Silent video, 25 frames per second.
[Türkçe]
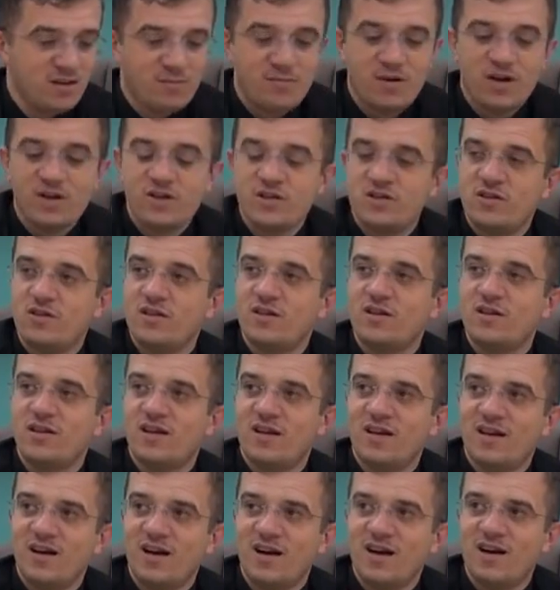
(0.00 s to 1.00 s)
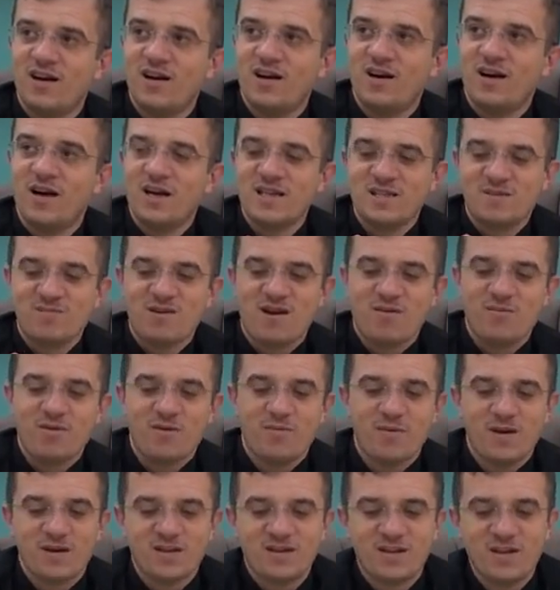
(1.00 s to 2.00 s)
Bak şimdi Asma
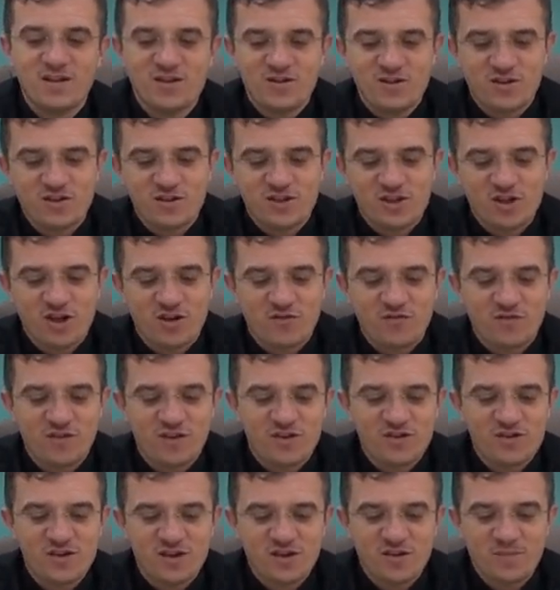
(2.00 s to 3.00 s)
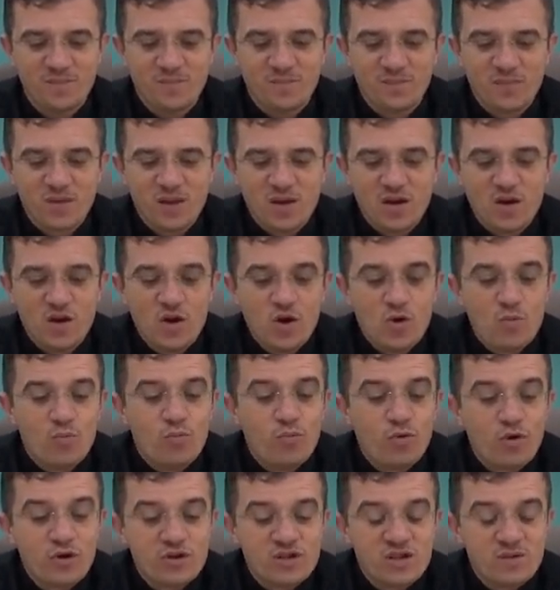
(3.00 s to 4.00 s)
abiye bak ne diyecek cevap verecek.
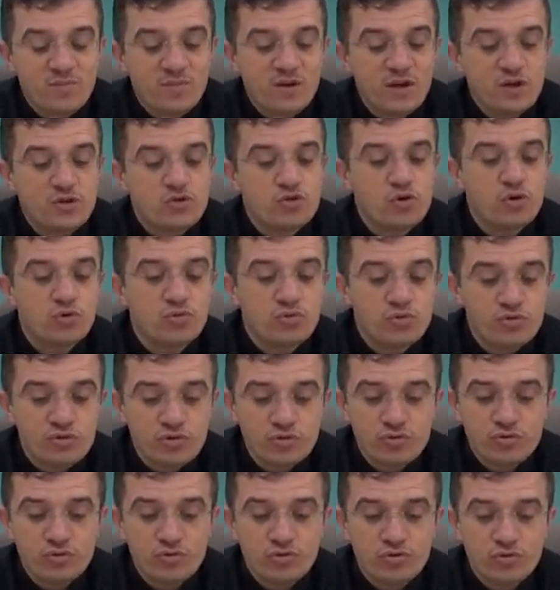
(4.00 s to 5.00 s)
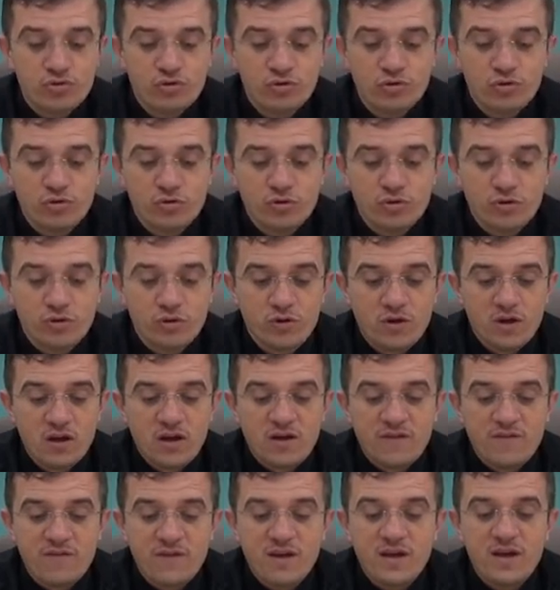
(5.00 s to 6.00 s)
Burası beni çok düşündürdü
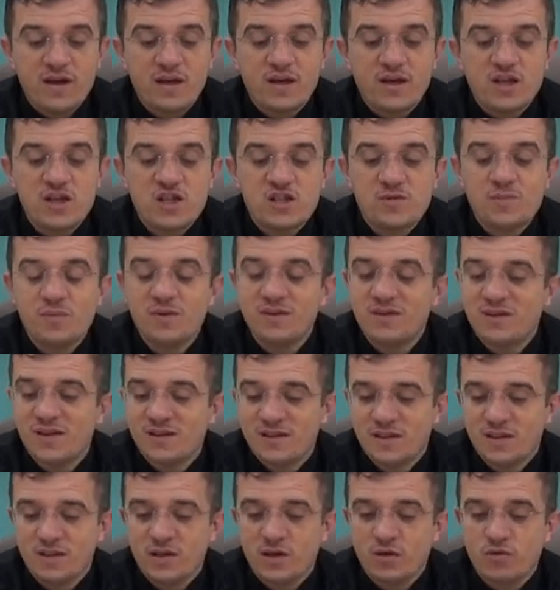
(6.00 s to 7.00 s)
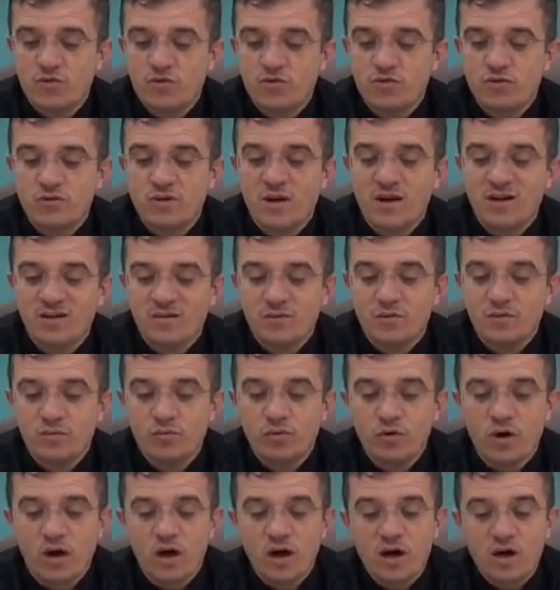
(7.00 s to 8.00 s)
ve hiçbir dakika üstadımın
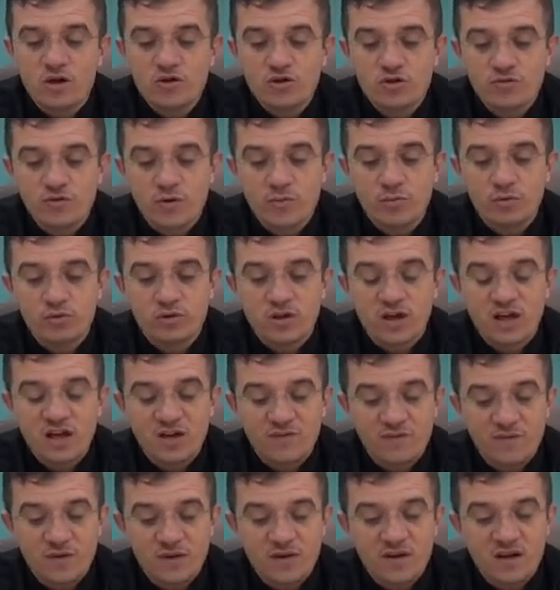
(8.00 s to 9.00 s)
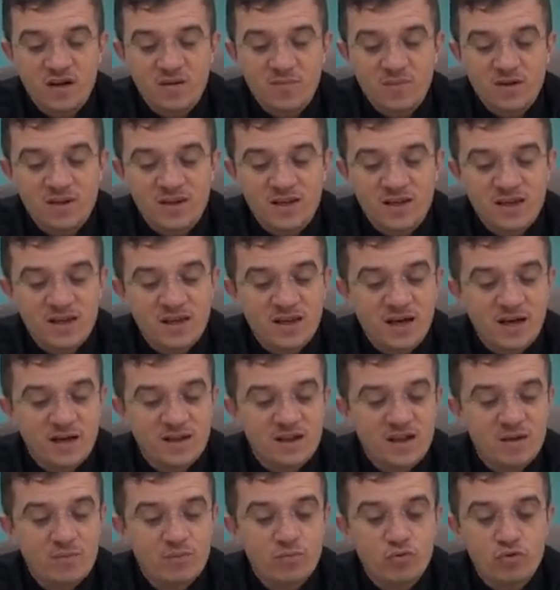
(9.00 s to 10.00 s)
bu arzu ve bu talep ve rahmeti
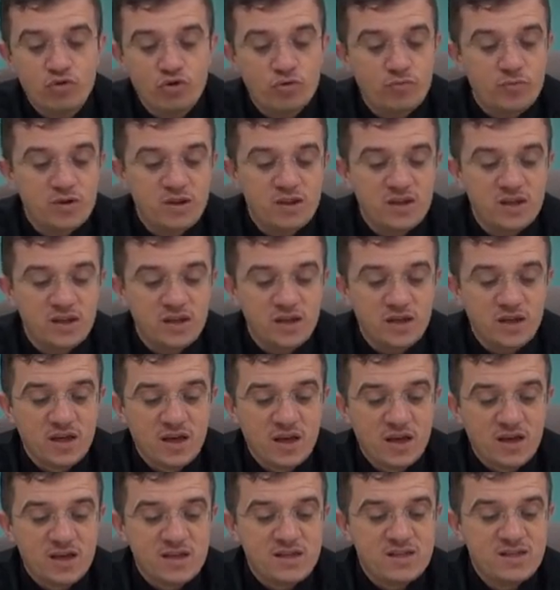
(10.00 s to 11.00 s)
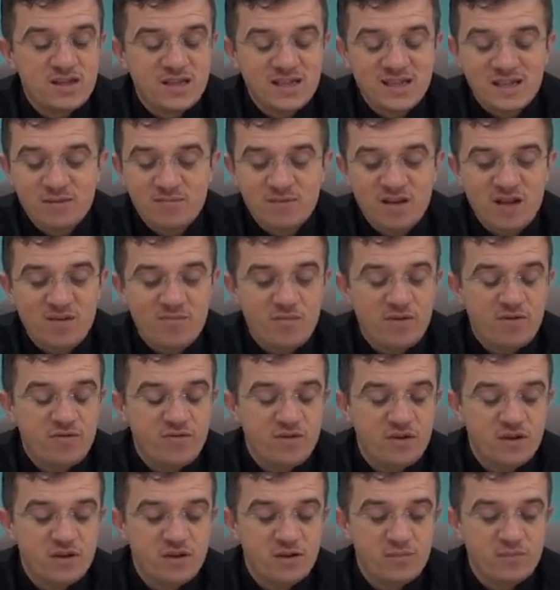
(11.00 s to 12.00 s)
ilahiden bu ümidi zihninden ve
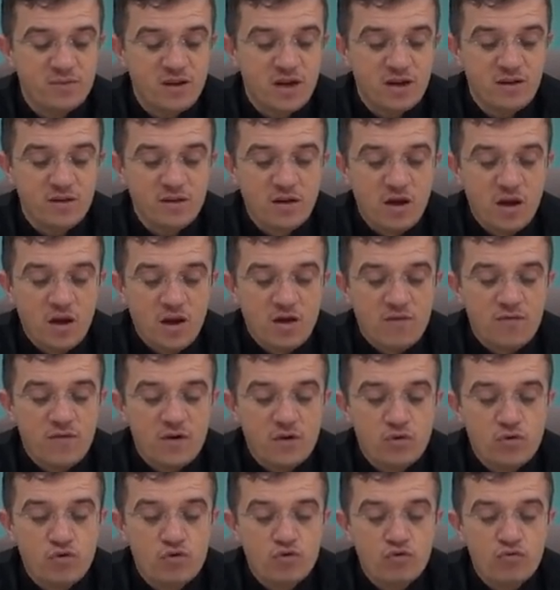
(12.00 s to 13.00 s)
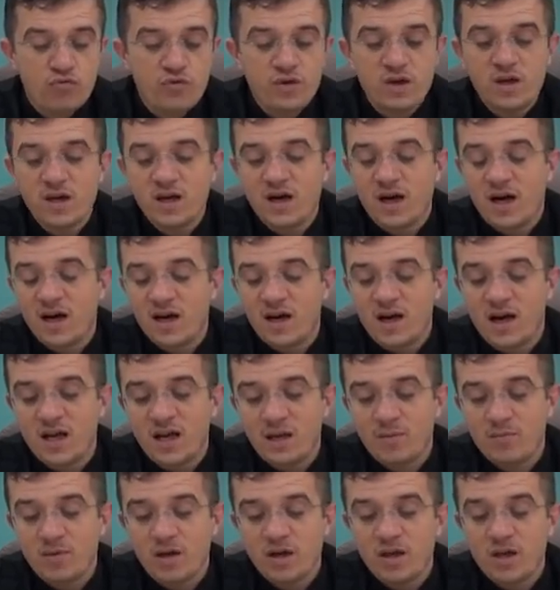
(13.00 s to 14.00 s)
fikrimden ve kuvve
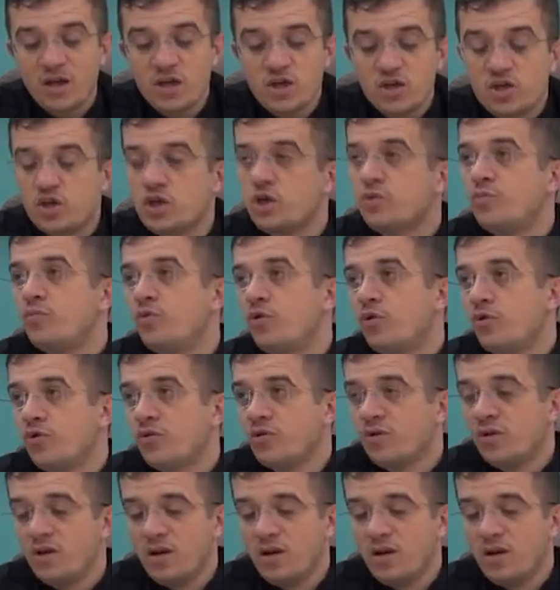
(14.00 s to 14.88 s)
hayalinden hiç çıkmıyor.